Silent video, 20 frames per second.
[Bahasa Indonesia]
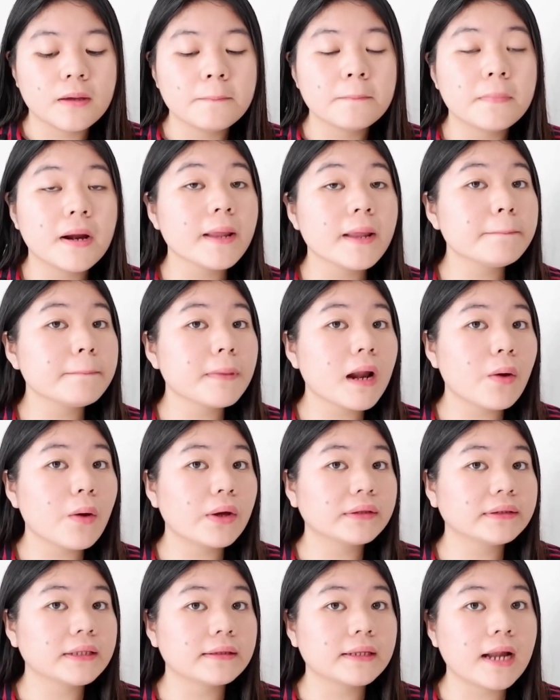Brand
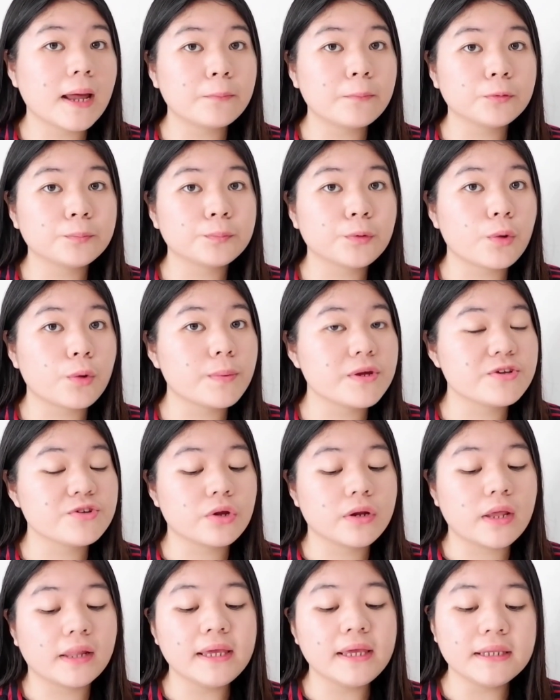perawatan rambut
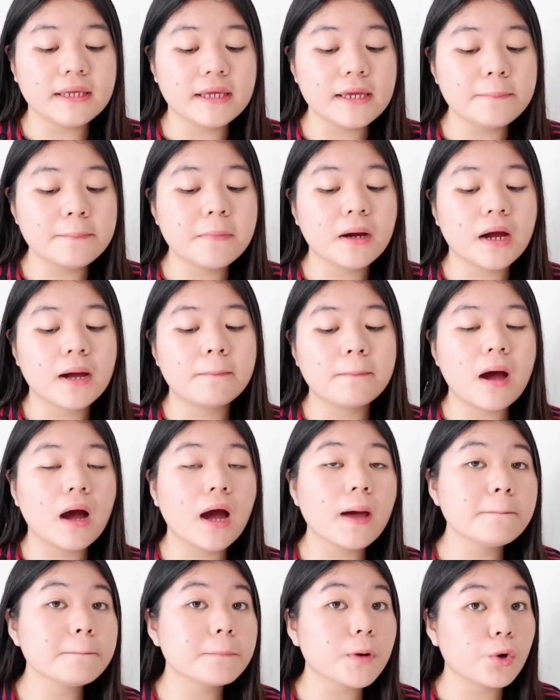profesional ini
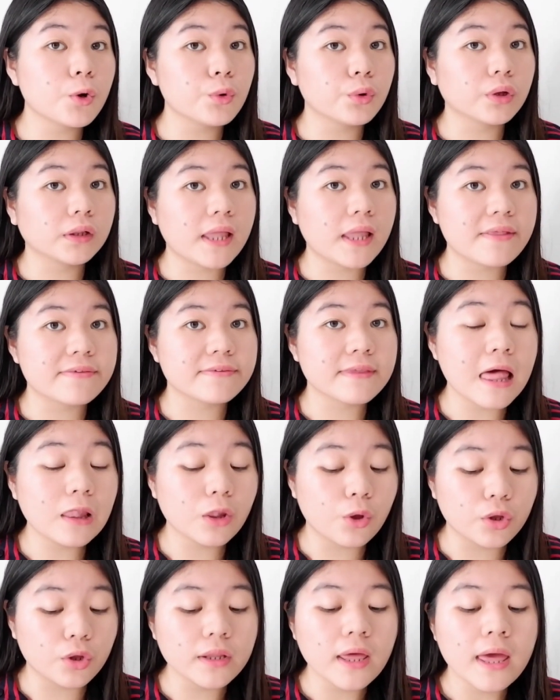mengembangkan produk kelas
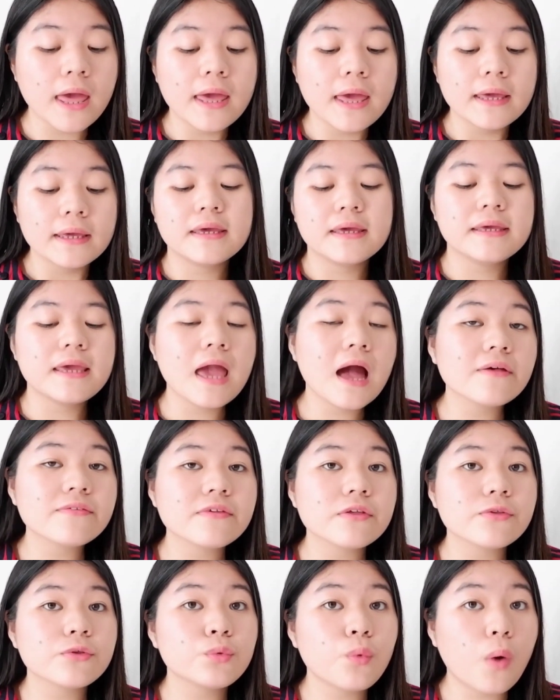salon yang
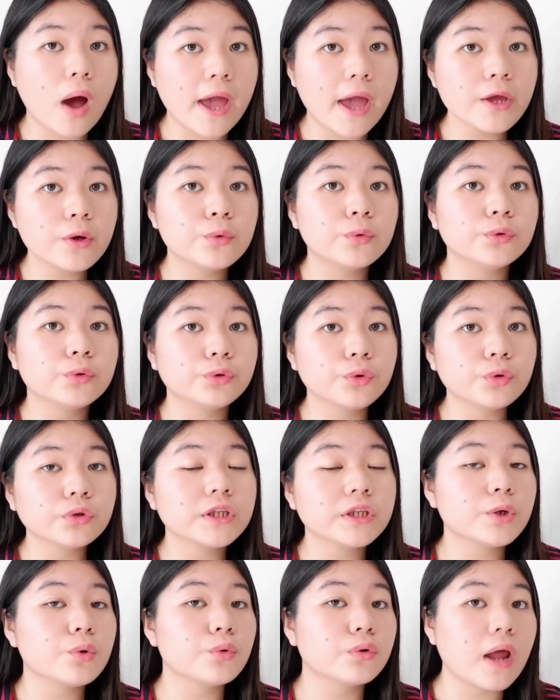sesuai untuk
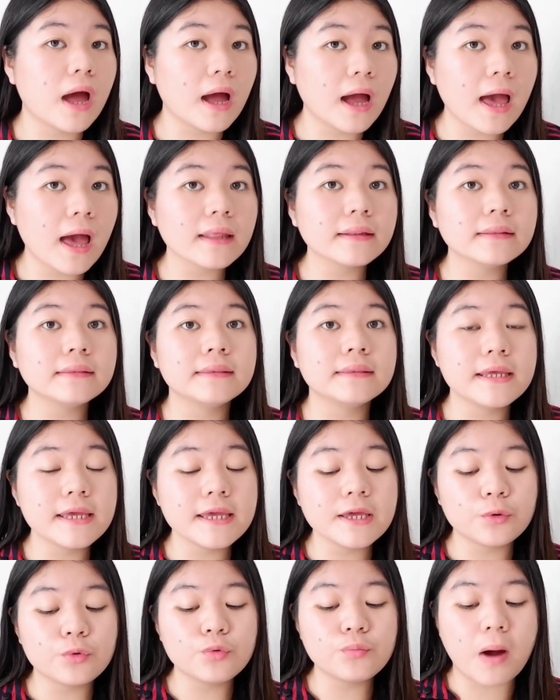digunakan
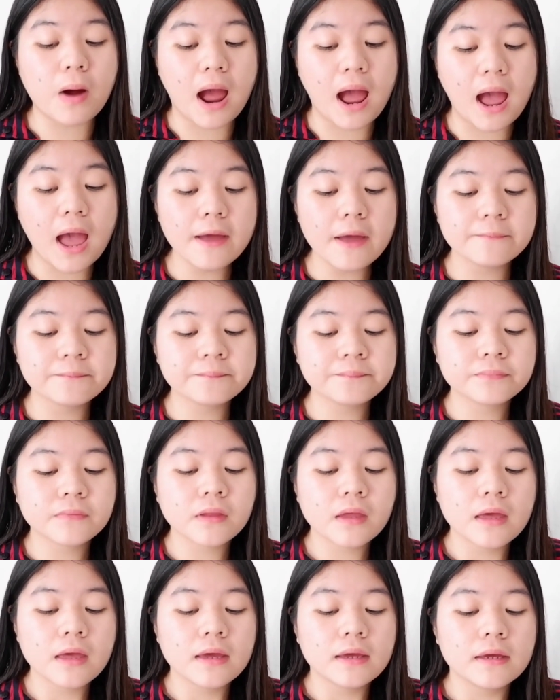di rumah
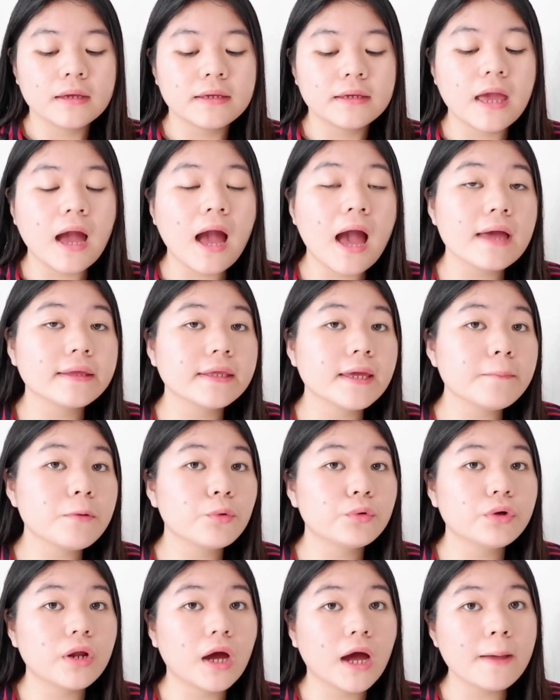yang hanya
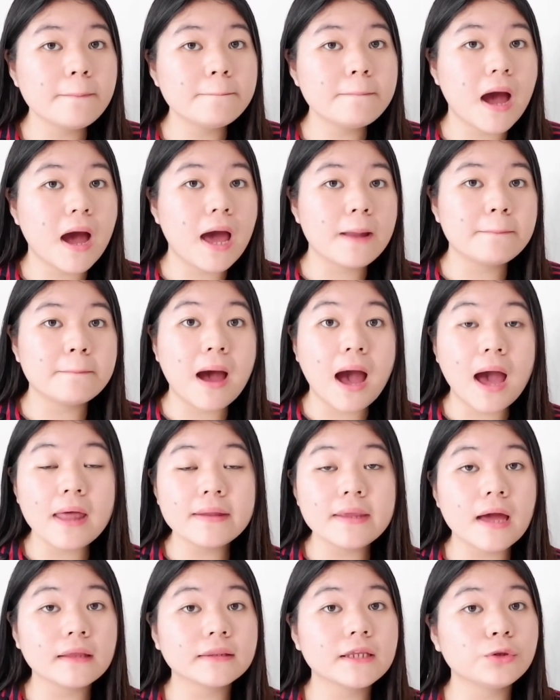menggunakan
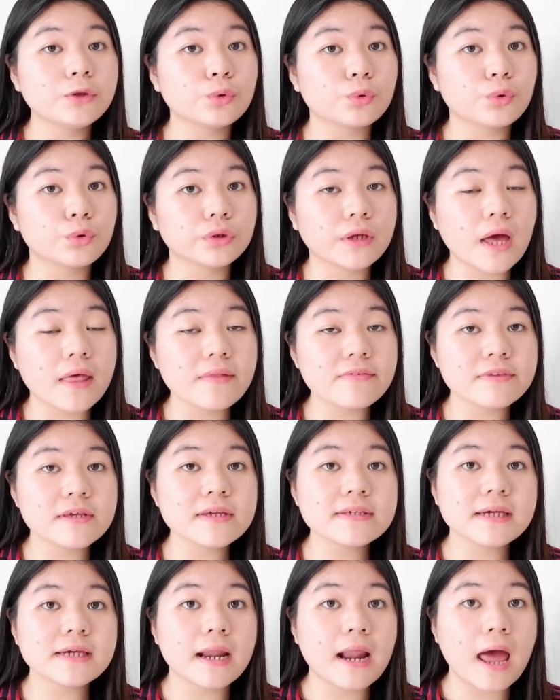bahan-bahan yang diturunkan
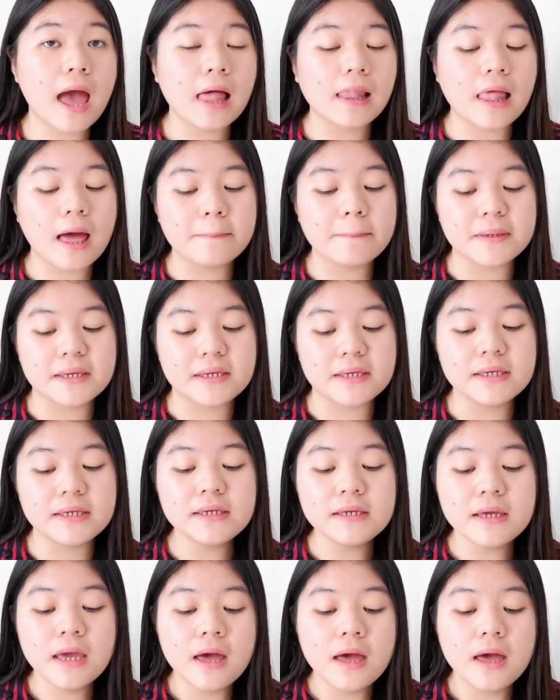secara alami.